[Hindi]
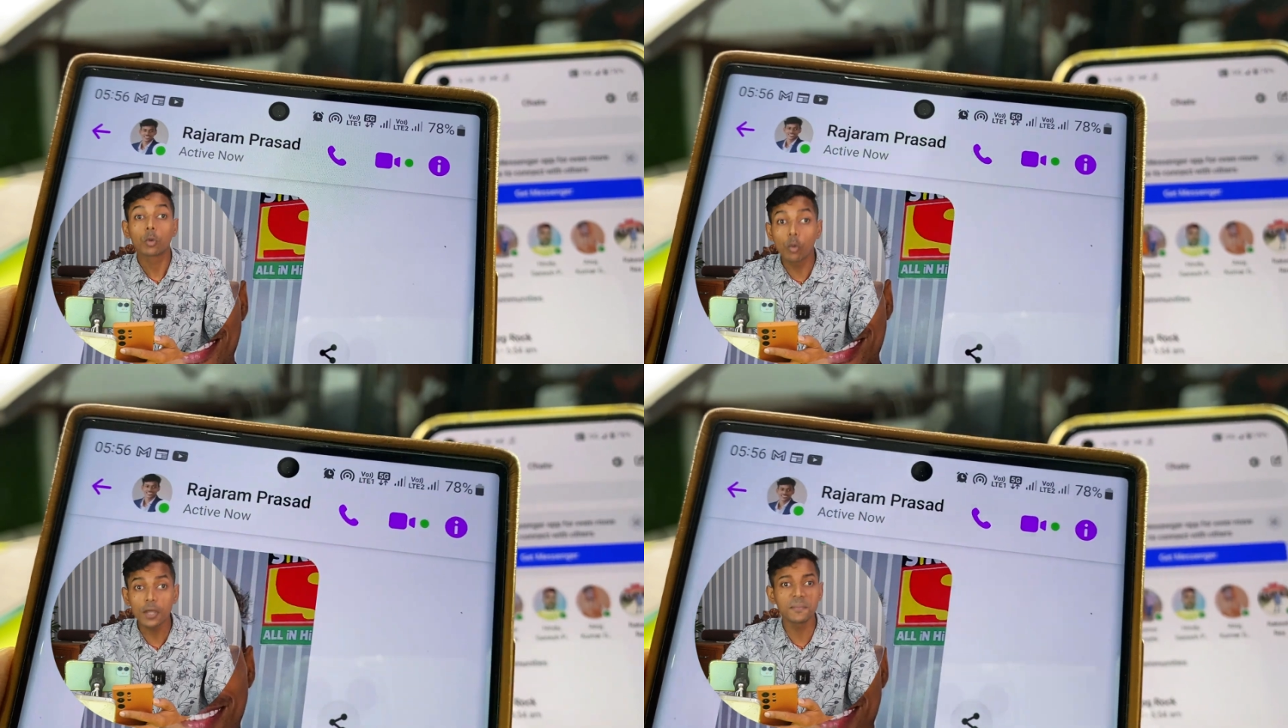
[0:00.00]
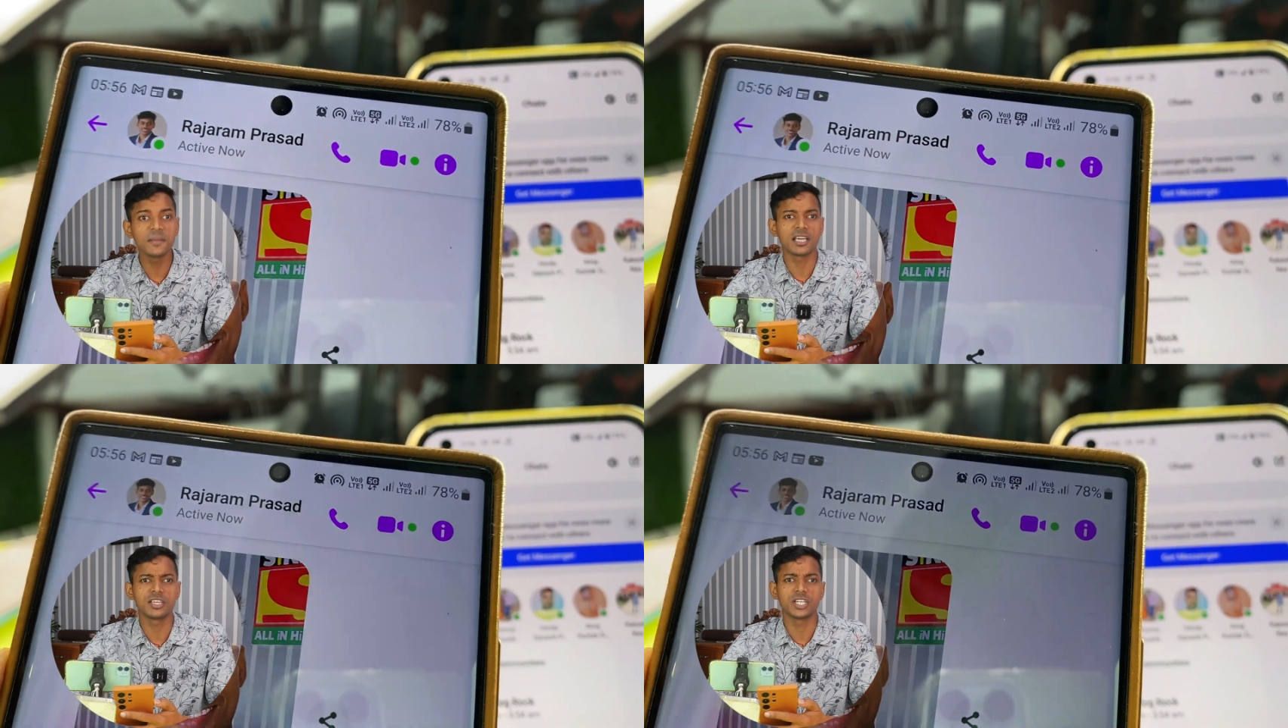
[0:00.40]
कोई भी
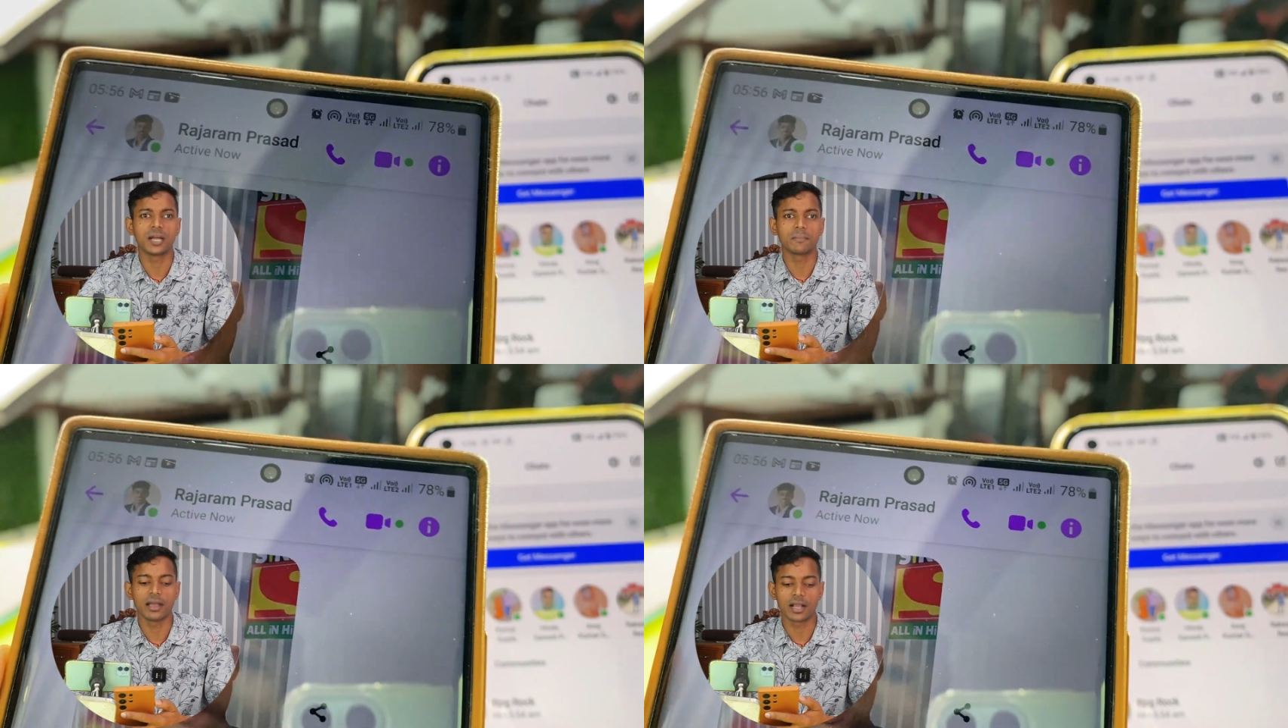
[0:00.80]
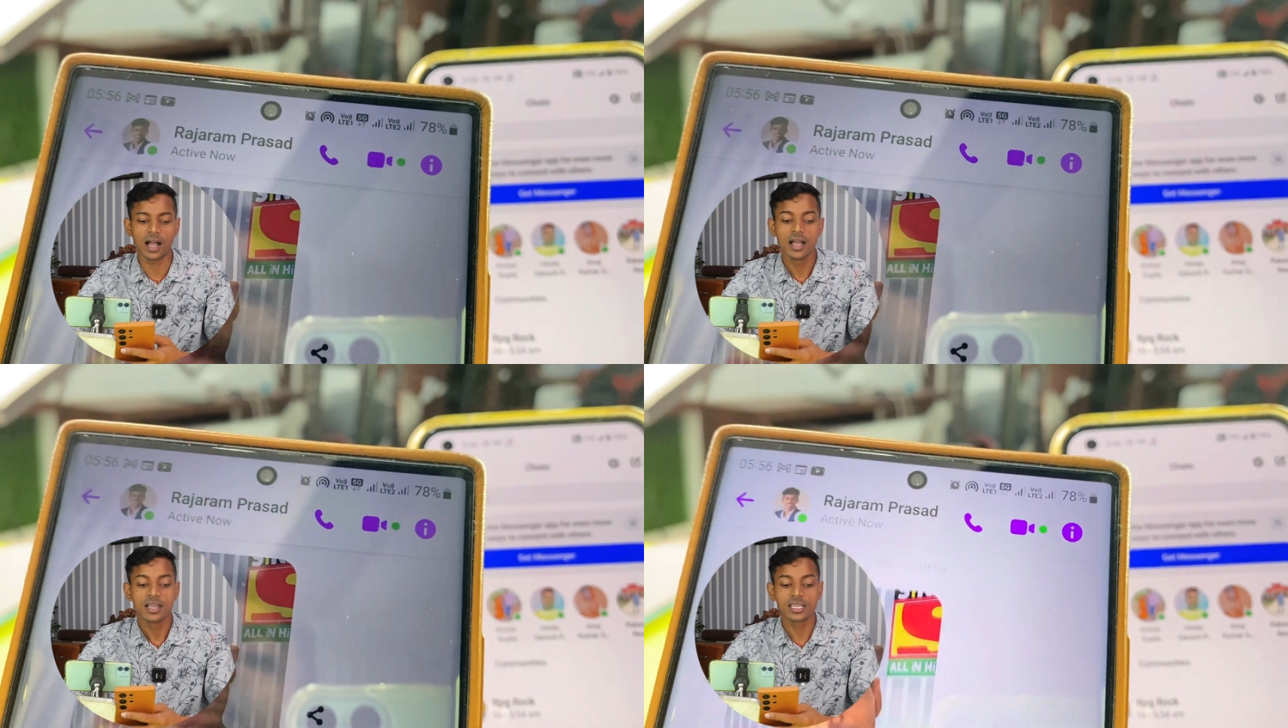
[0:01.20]
नहीं जान
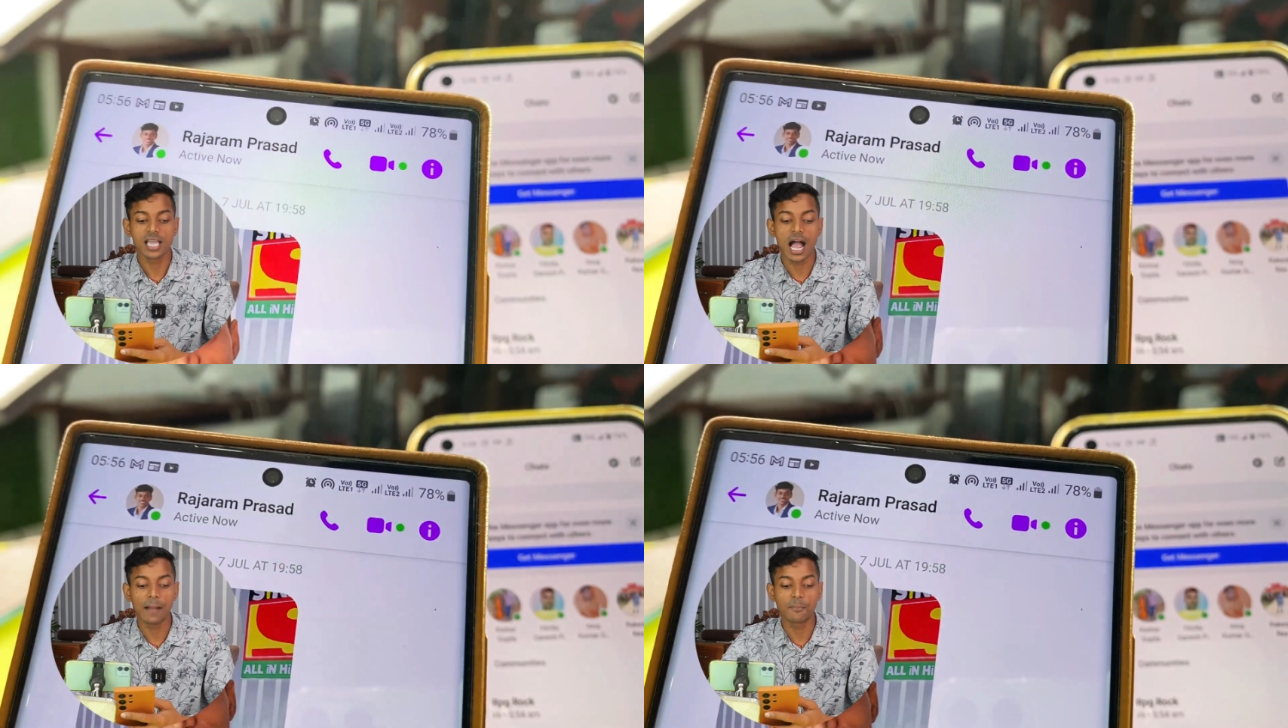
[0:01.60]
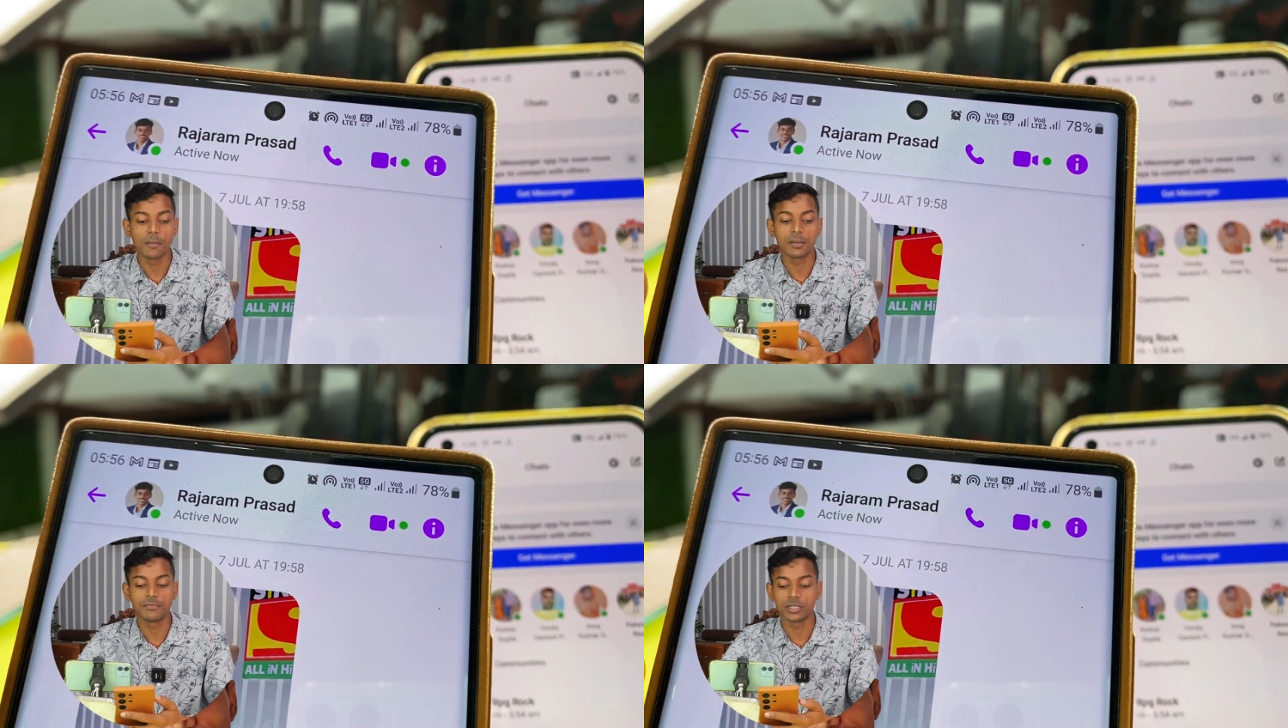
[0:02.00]
पाएगा कि आप अभी